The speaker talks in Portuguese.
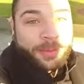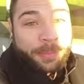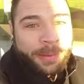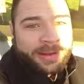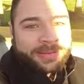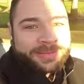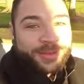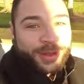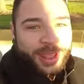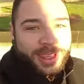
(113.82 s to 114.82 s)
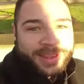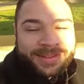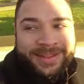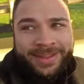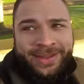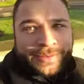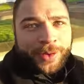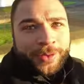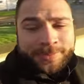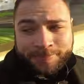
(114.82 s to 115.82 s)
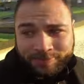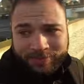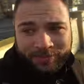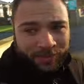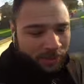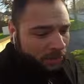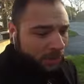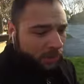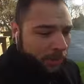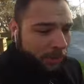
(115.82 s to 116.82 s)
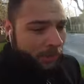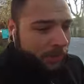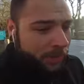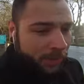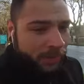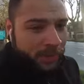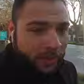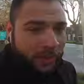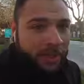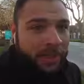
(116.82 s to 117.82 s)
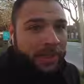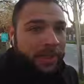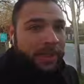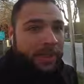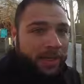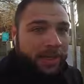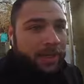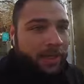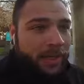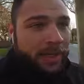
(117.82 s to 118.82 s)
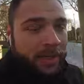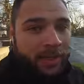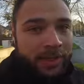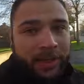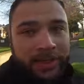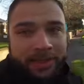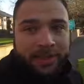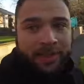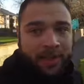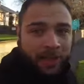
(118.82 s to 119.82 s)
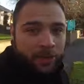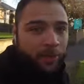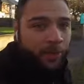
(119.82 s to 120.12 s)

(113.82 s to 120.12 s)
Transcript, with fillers: Opa, voltei. Bom, já tô aqui no ponto, e interessante é que aqui no